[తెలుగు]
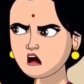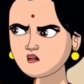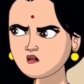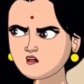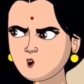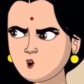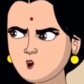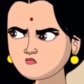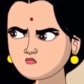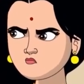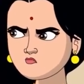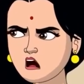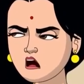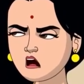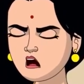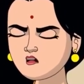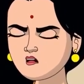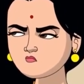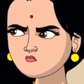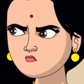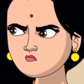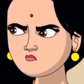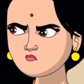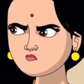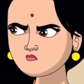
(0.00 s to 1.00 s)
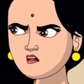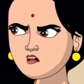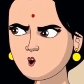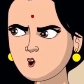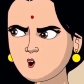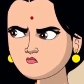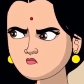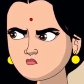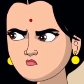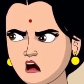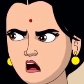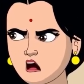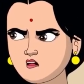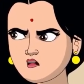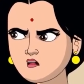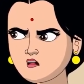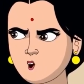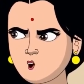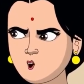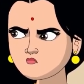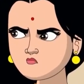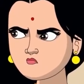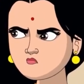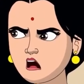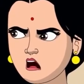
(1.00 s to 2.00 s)
ఇంట్లో పెట్టుకుని ఆ దొంగ
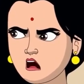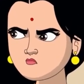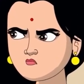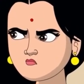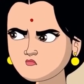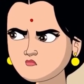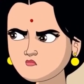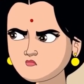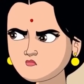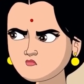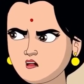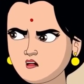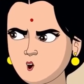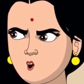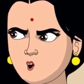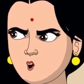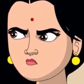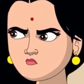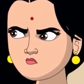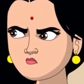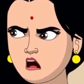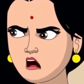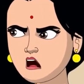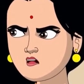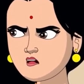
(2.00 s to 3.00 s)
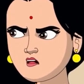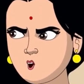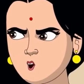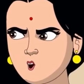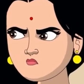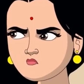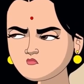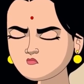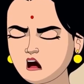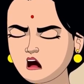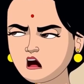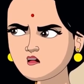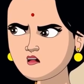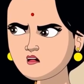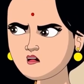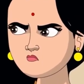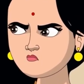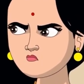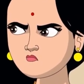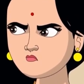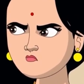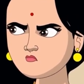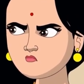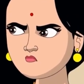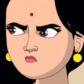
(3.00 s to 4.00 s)
మొహంది పట్టు చీరలే లేవని చెప్పింది
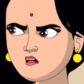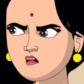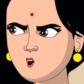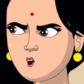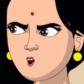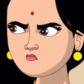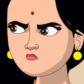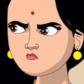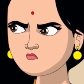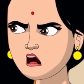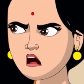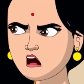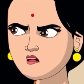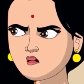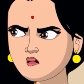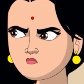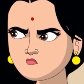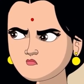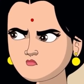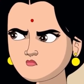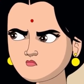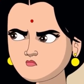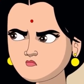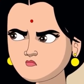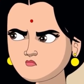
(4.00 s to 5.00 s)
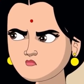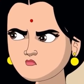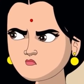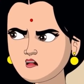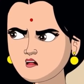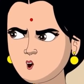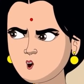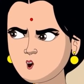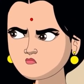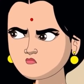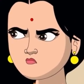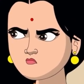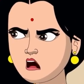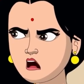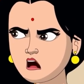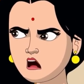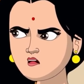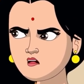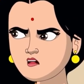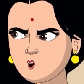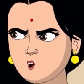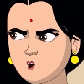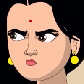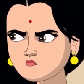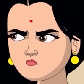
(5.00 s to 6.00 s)
కుళ్ళు బొద్ది చీరలు
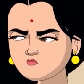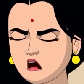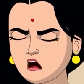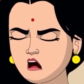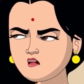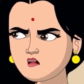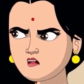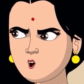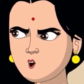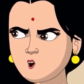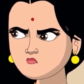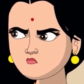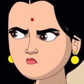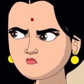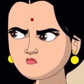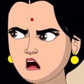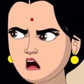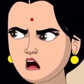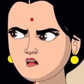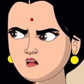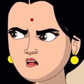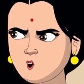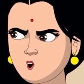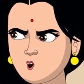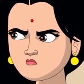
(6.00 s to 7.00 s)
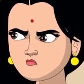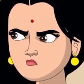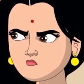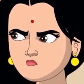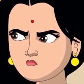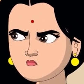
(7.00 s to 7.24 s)
ఇచ్చేందుకు దాని మనసు ఒప్పుకోలేదు